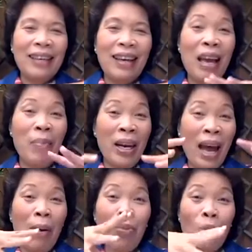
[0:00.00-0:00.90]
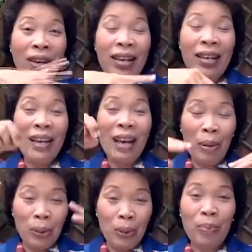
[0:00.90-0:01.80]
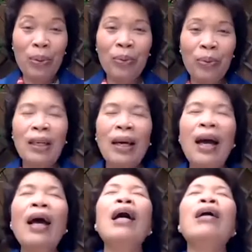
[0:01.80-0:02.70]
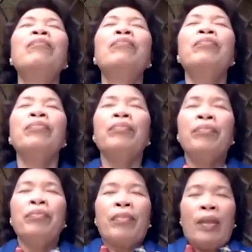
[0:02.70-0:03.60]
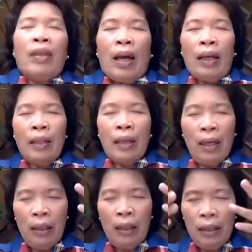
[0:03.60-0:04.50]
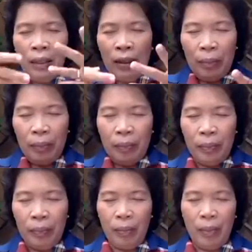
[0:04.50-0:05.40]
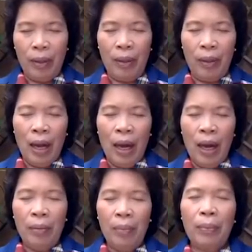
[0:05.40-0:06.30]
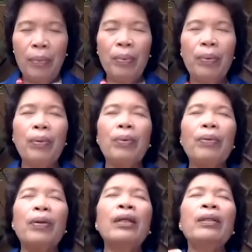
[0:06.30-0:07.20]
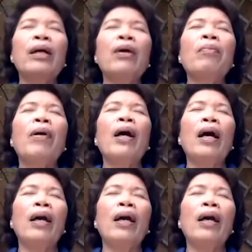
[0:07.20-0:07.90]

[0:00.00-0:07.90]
ให้มันฮาร์โมนีให้มันสมดุลอ่าหายใจลึกๆกลั้นหายใจออกไป